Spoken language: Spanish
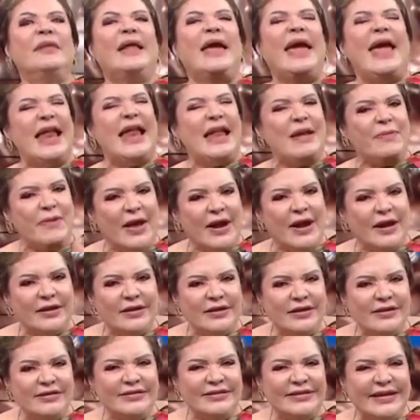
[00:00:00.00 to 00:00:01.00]
El
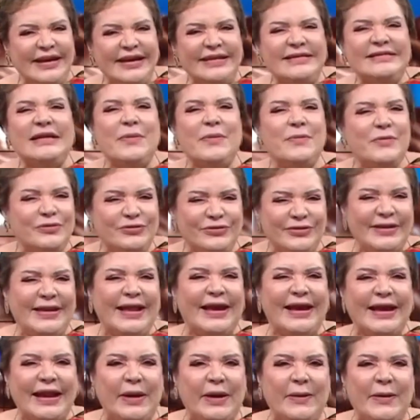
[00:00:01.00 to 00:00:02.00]
viernes estamos en
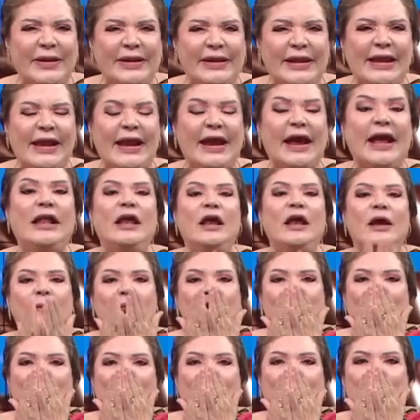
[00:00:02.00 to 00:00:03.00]
la caravana legal.
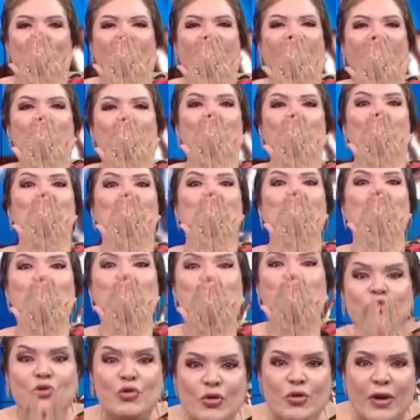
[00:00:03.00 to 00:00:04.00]
Una
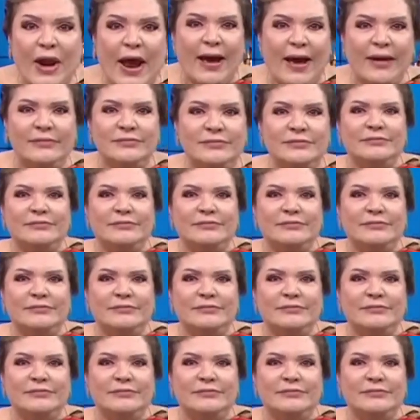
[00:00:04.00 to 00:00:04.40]
dulzura.